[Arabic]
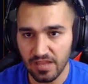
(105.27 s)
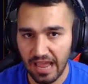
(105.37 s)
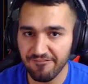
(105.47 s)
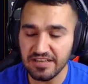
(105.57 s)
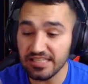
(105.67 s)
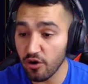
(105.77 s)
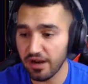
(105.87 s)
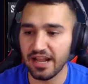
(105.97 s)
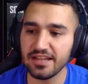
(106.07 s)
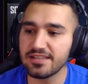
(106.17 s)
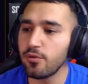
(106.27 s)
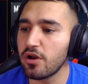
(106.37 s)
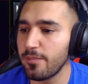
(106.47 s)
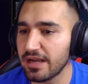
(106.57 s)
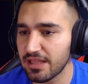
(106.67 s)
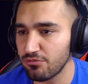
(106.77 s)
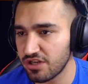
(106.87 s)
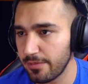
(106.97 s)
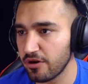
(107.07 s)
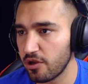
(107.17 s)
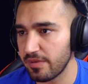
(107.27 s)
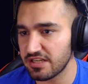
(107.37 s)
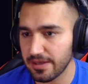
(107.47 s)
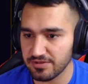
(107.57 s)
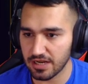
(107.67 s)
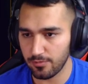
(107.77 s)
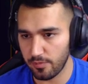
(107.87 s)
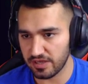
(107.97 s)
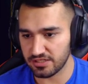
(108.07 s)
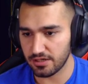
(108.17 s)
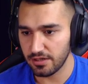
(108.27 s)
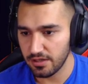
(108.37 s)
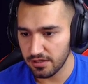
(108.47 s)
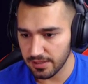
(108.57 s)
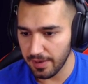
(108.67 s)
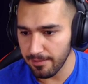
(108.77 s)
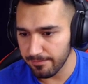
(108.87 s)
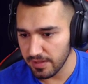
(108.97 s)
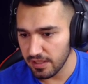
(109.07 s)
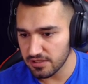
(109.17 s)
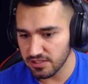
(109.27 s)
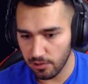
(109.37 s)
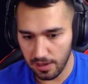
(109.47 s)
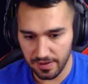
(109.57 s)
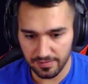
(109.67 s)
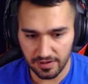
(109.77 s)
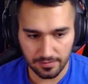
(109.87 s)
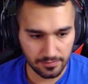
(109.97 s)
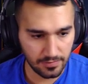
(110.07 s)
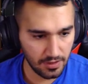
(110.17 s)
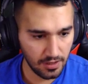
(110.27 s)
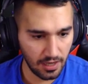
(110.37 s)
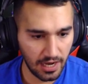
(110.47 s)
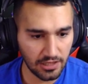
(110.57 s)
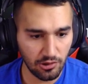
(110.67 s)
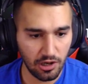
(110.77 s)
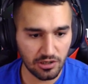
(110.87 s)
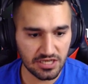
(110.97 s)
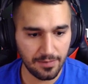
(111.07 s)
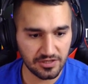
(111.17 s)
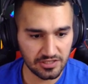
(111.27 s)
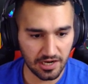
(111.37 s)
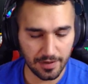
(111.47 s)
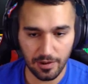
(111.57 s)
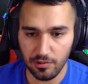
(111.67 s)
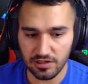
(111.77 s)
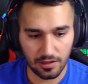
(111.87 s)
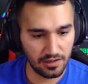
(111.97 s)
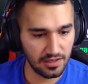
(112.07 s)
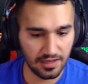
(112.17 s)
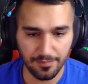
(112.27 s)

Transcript: حفزني انه نصور لكم مقطع ونجرب لكم اياه شباب بشكل مباشر تمام سو حبايبنا خلينا ندخل هون شباب نجرب اول, أول هذا